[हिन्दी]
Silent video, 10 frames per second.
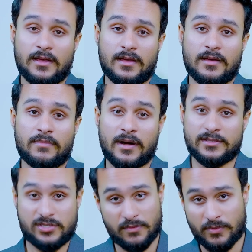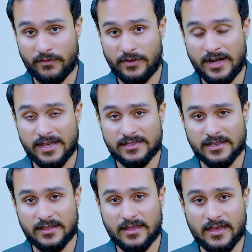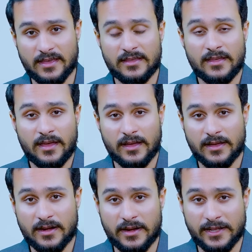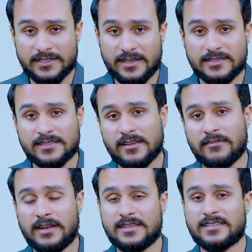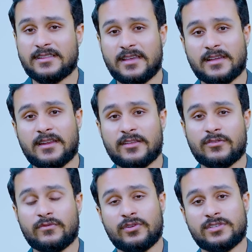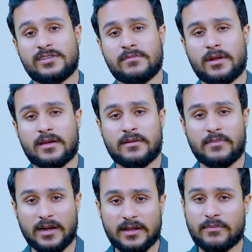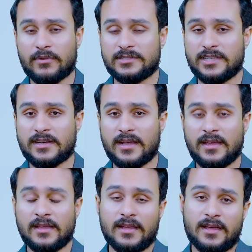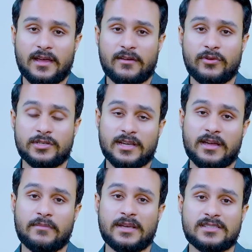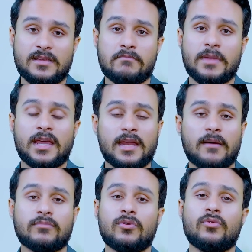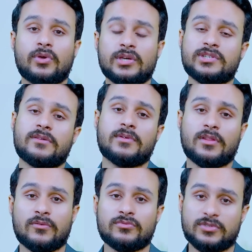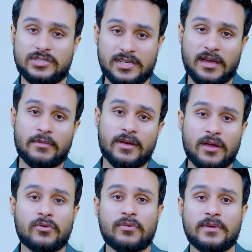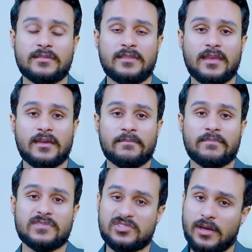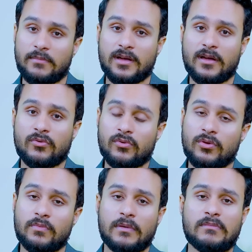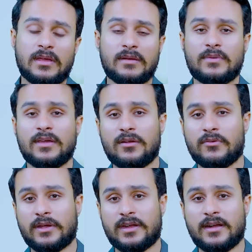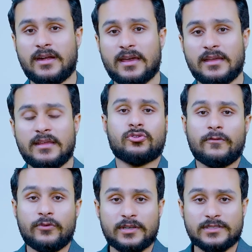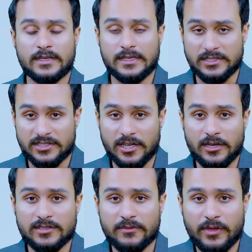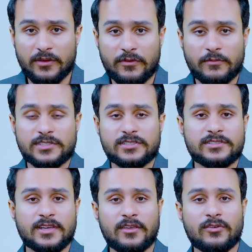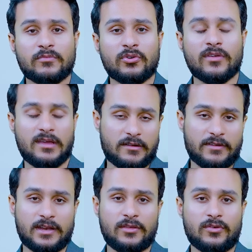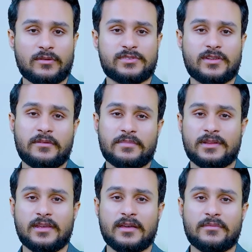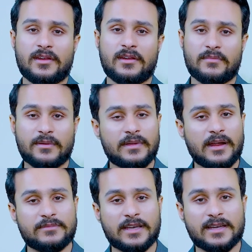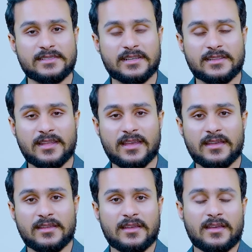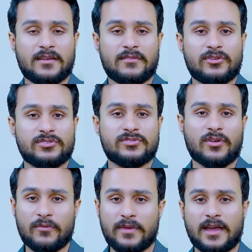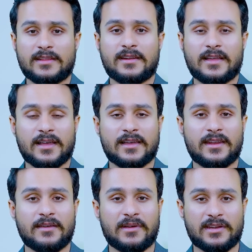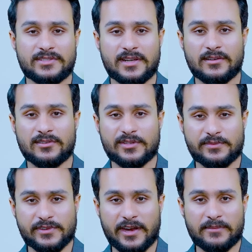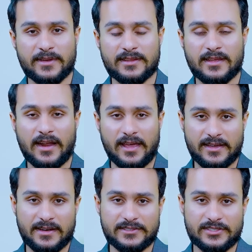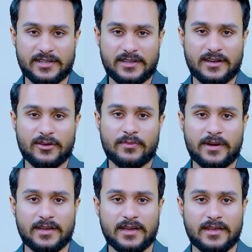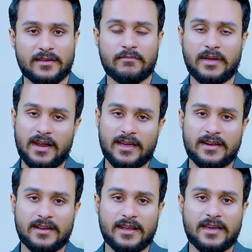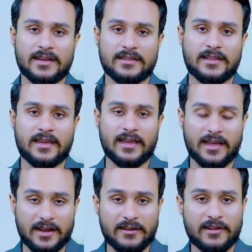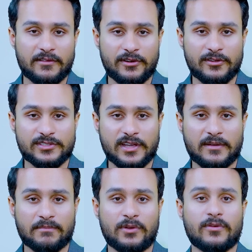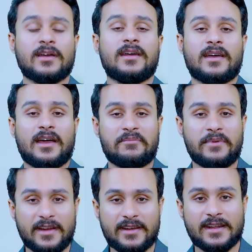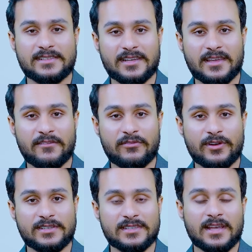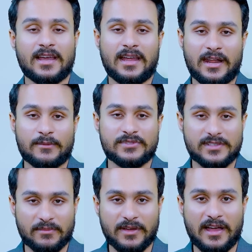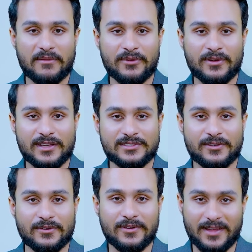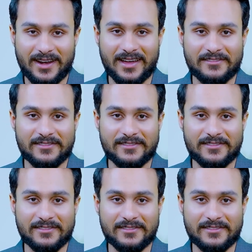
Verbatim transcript: बड़ा अच्छा प्रॉफिट ले सकते हैं अगर रेजिडेंस के हवाले से देख रहे हैं तो व्यूअर्स ये बड़ा कमाल का प्रोजेक्ट है व्यूअर्स अगर मैं इसकी मेन आपको लोकेशन बताऊँ तो जिया बग्गा रोड बनती है जिया बग्गा रोड के ऊपर मेन पे ये लोकेटेड है तो व्यूअर्स किसी किस्म की इन्फॉर्मेशन चाहिए हो बुकिंग करवानी हो आप स्क्रीन पर दिए मेरे नंबर पर रबता कर सकते हैं व्यूअर्स गाँव में याद रखा करें हमारे चैनल चैनल को सब्सक्राइब कर दें लाइक करें शेयर करें कमेंट करें बेल आइकन क्लिक कर दें ताकि हर आने वाली वीडियो से आप लोग अपडेट रह सके व्यूअर्स अल्लाह आप सबका हामी नासिर हो अल्लाह